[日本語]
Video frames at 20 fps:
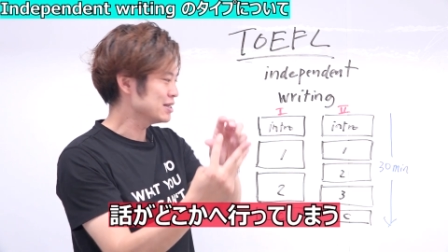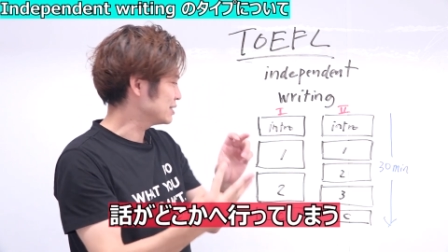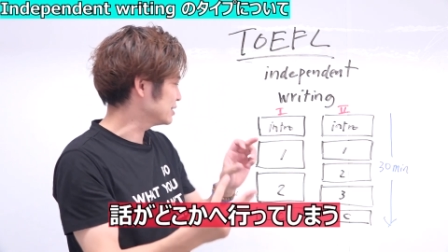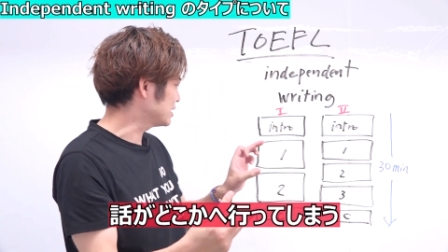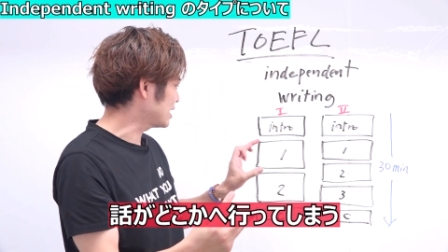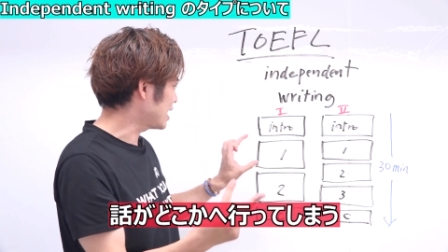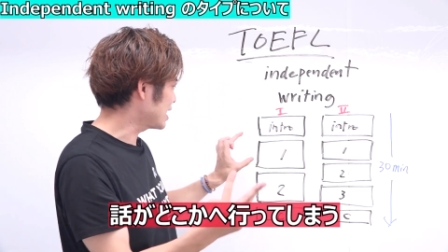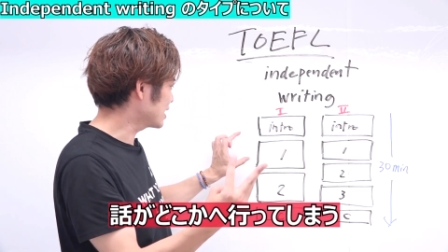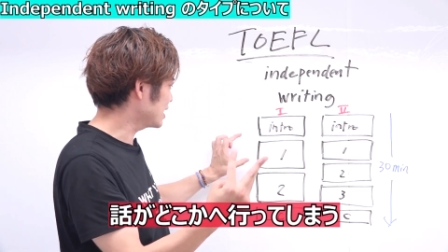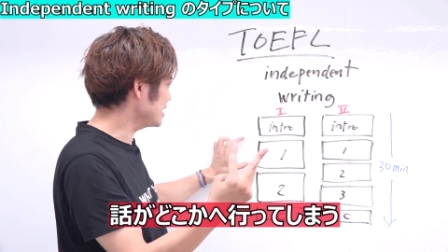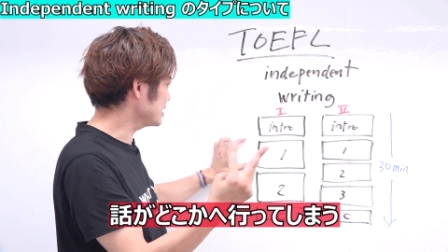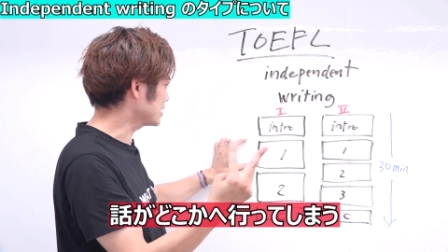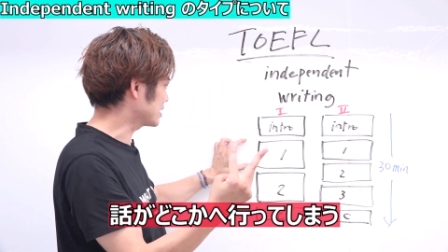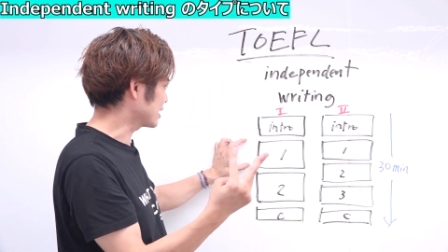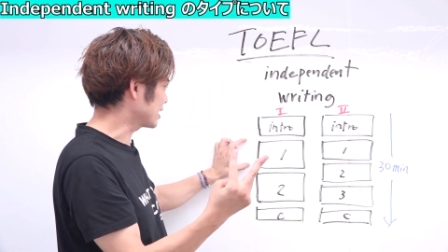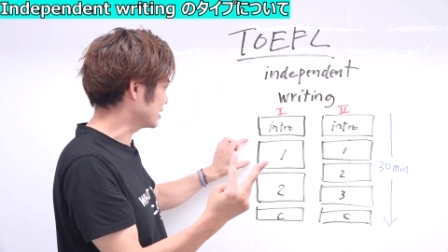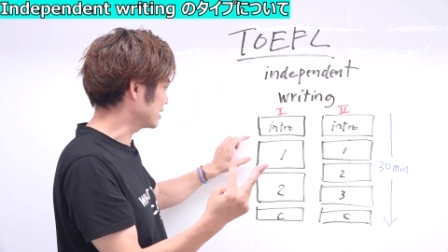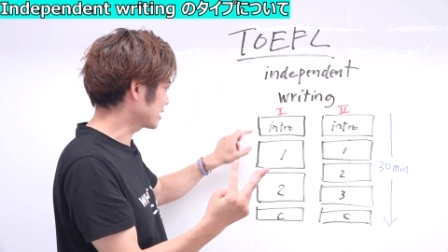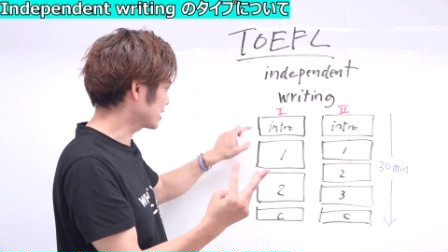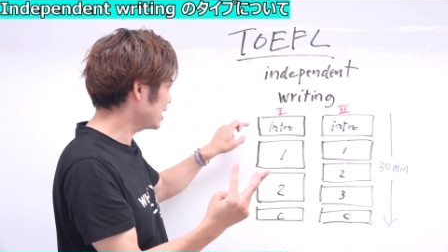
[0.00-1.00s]
長い
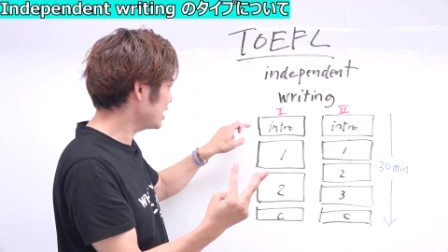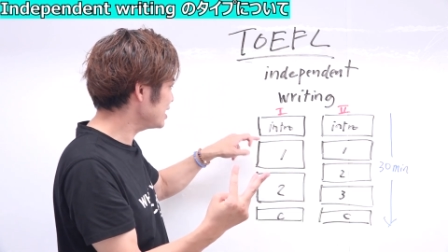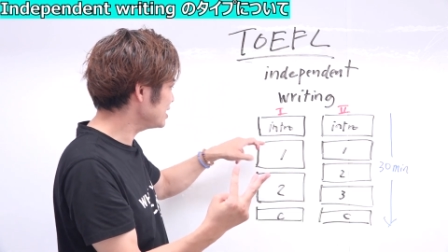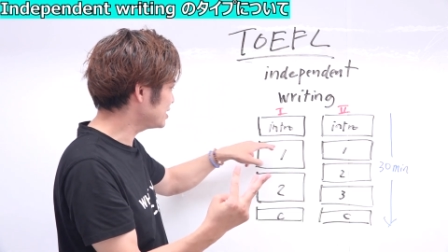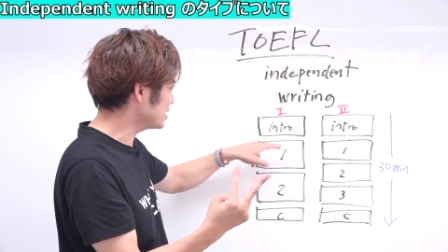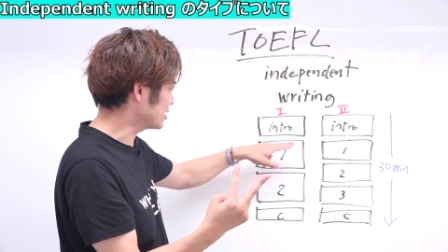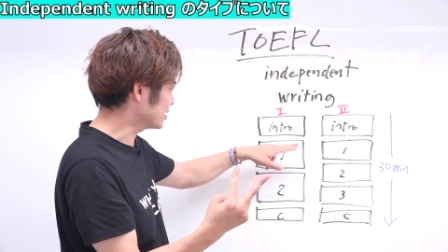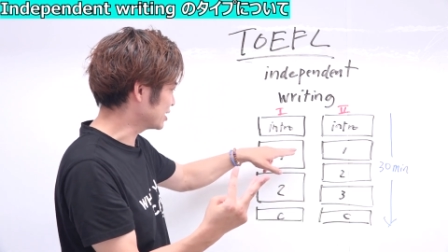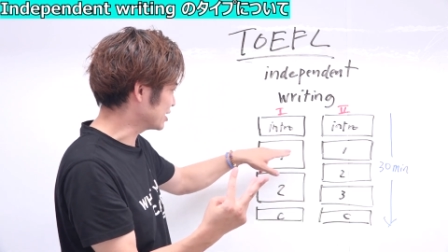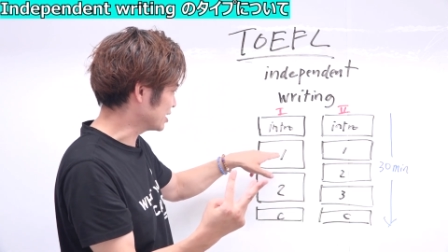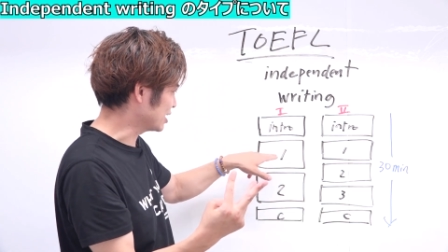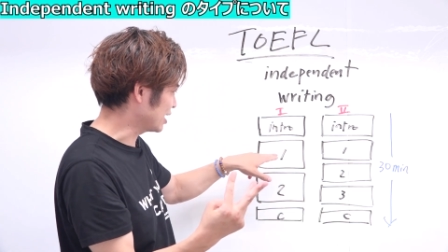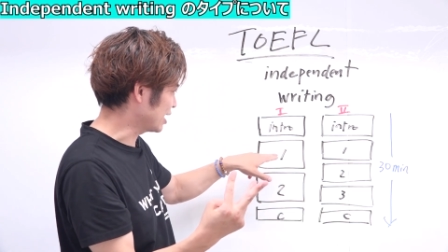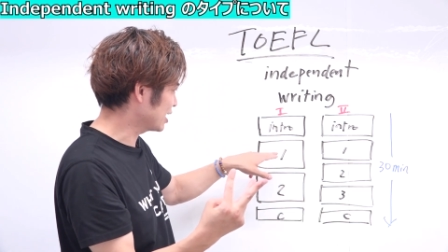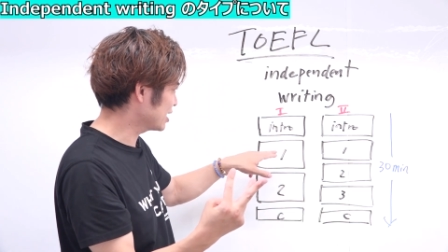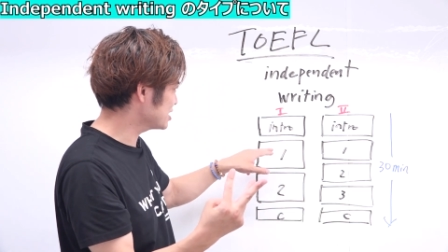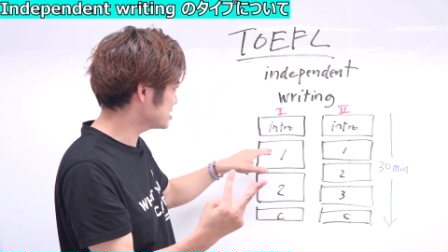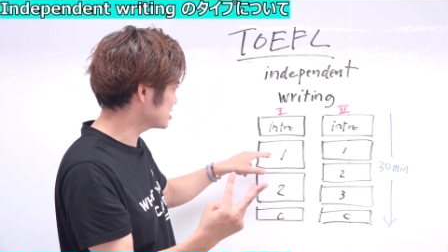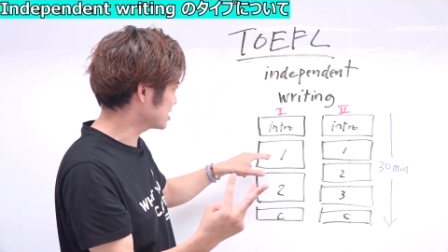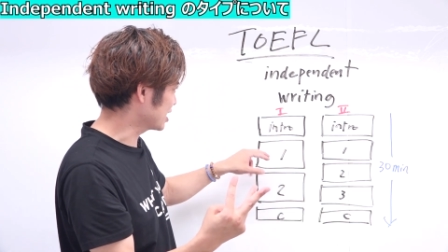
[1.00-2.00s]
からね、書いてる間にね、
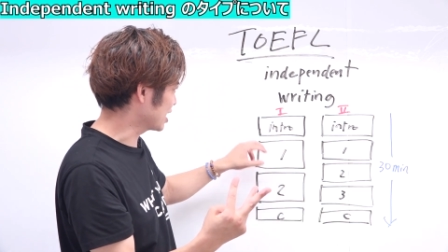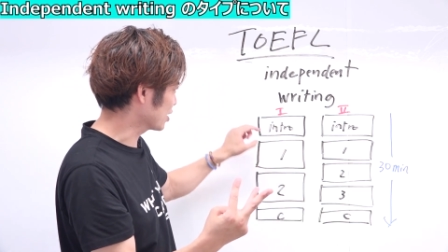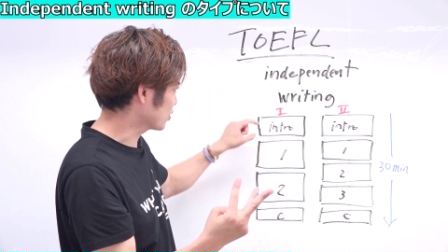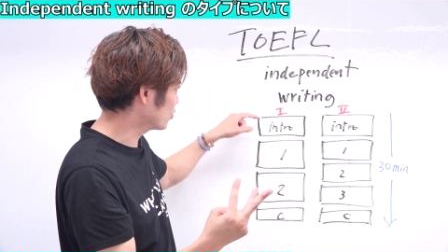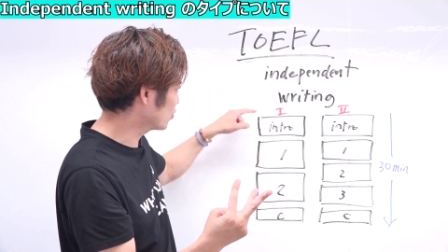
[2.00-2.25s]
話がね、